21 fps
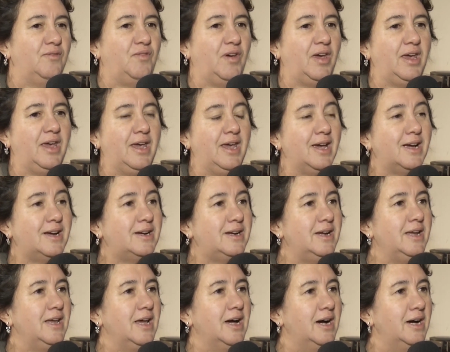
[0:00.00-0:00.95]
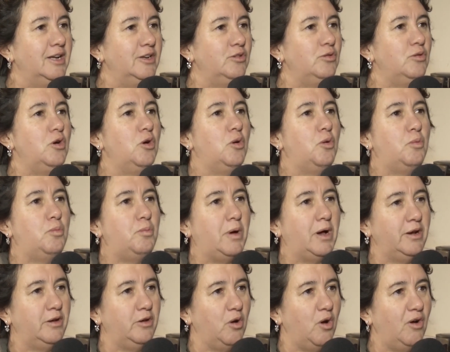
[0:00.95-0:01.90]
Vem recriando
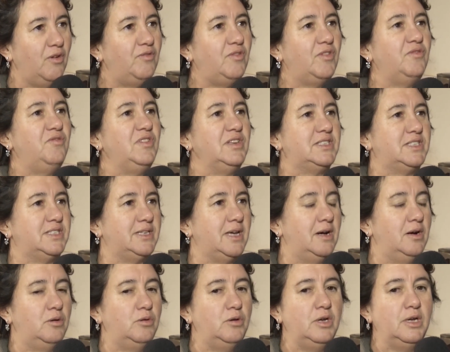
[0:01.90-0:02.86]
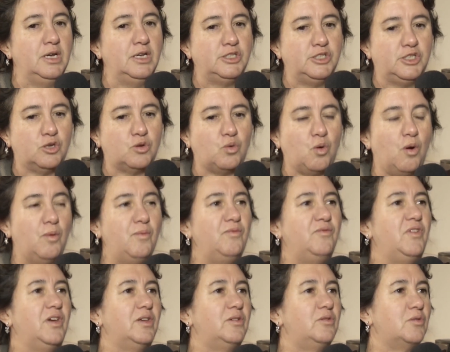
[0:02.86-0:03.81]
uma nova visão de
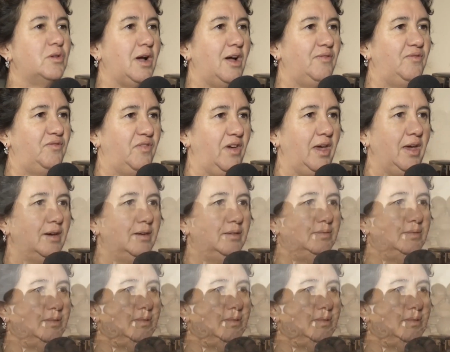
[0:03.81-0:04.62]
como ver o café.